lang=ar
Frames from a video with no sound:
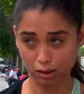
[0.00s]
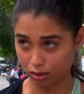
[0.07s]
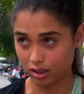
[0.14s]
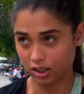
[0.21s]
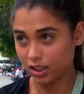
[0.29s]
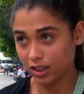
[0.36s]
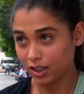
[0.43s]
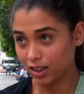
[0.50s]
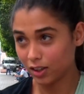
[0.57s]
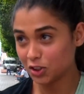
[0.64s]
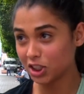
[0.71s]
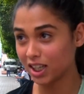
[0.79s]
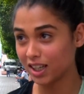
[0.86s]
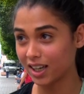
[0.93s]
اخي
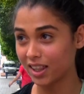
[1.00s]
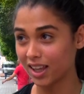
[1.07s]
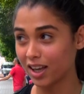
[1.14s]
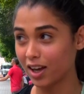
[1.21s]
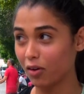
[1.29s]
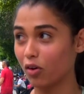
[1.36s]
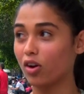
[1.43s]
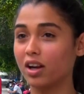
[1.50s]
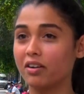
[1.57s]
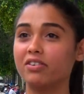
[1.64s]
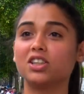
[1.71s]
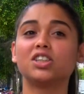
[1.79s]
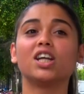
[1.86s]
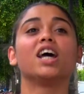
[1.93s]
لوجيك هذاك يقول
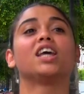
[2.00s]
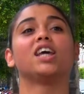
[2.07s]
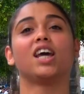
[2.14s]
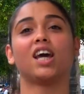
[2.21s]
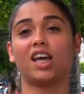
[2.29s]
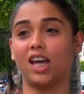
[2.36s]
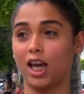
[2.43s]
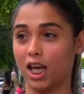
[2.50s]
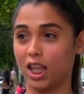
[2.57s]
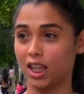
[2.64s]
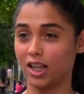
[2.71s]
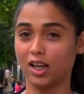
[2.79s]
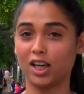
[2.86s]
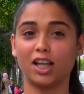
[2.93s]
كيفاش تحكي يا اخي
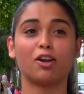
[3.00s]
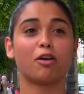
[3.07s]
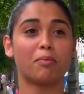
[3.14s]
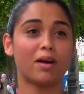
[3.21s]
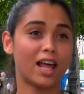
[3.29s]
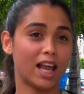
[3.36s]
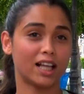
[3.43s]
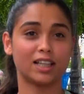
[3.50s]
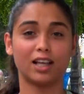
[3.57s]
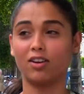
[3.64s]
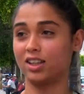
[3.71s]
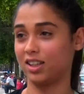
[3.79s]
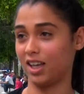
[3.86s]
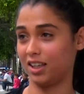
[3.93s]
هذه يا اخي نورمال هي
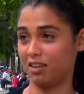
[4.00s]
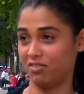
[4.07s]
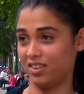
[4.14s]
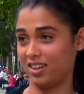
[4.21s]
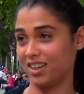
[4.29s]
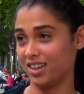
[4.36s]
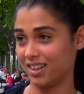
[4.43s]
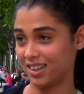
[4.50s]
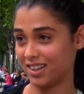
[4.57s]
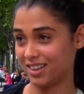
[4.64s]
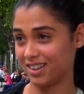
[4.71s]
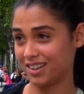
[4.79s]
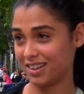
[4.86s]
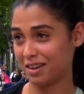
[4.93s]
اللي تحكي فيه
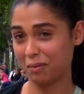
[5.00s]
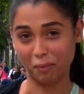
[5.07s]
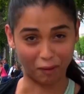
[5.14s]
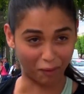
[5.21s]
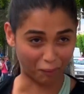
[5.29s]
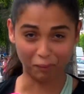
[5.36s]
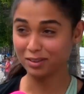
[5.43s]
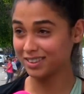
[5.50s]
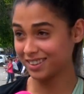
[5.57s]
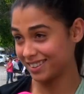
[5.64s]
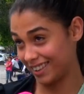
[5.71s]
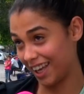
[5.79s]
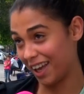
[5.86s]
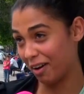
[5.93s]
واو
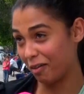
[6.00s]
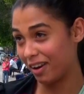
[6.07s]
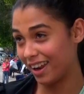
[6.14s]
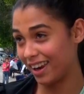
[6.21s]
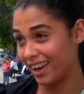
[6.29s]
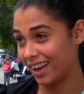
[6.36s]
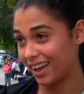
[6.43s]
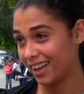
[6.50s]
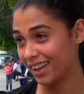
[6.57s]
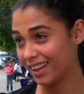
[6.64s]
صحيح ولا لا